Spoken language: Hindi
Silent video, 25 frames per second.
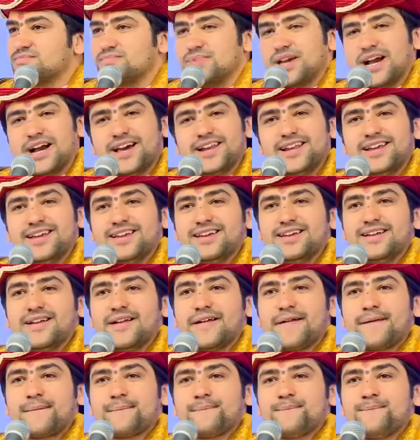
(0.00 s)
प्यारे
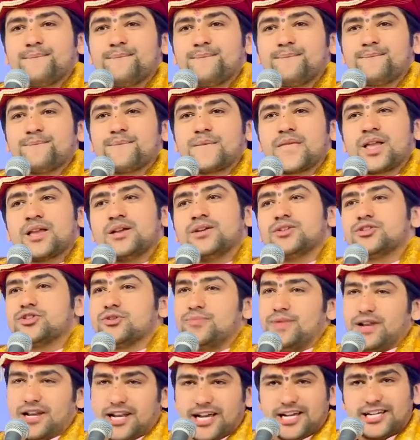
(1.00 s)

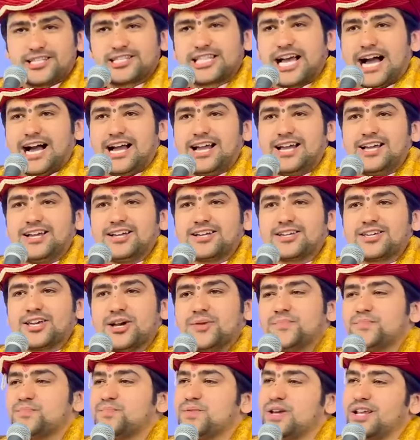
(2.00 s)
तुम्हें लगता है कि
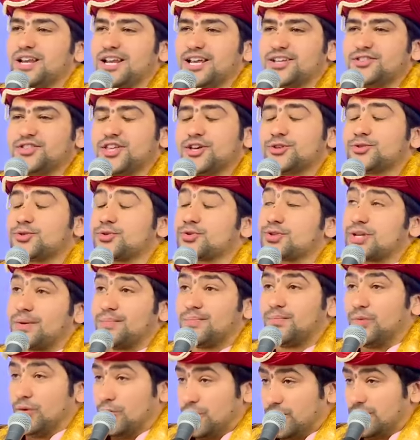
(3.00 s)
हम पी लेते हैं तो
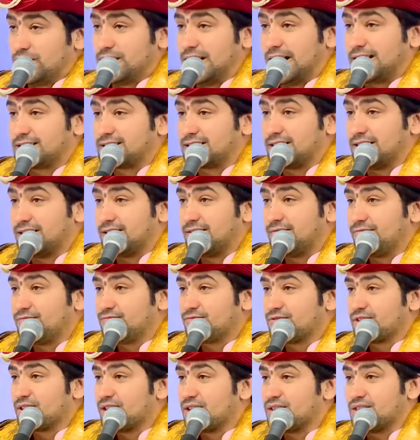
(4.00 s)
सब भूल जाते हैं
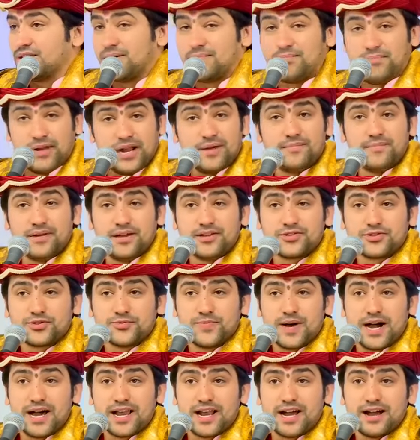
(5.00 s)
ये ब्रह्म है
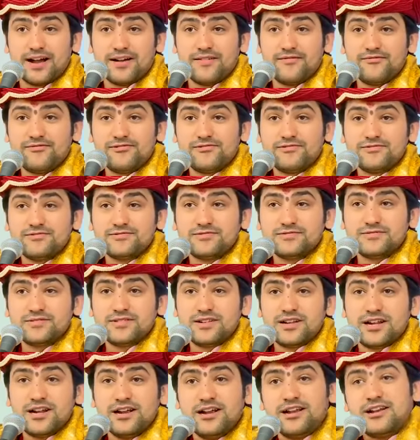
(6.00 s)
तुम्हारा
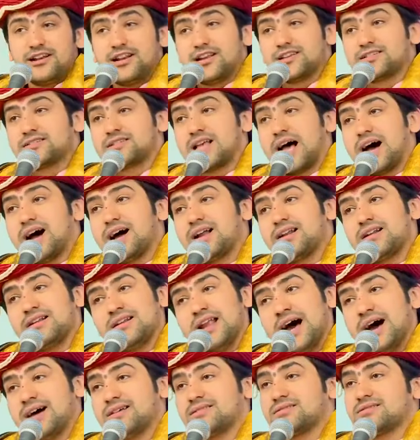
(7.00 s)
नशा
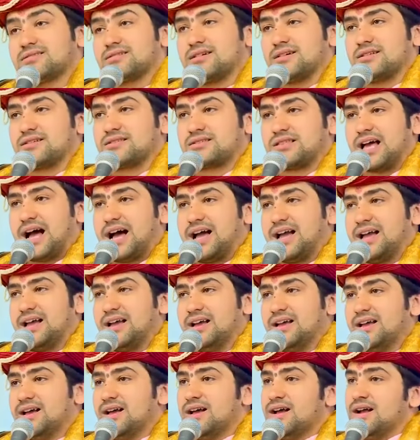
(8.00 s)
नाश करता है
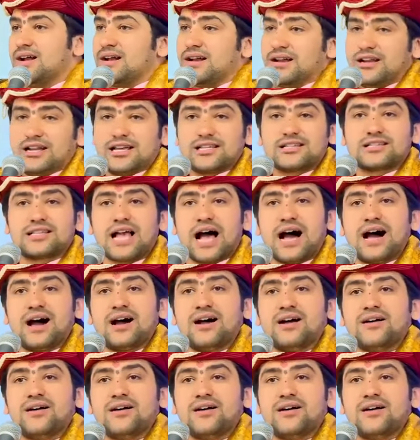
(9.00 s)
नशा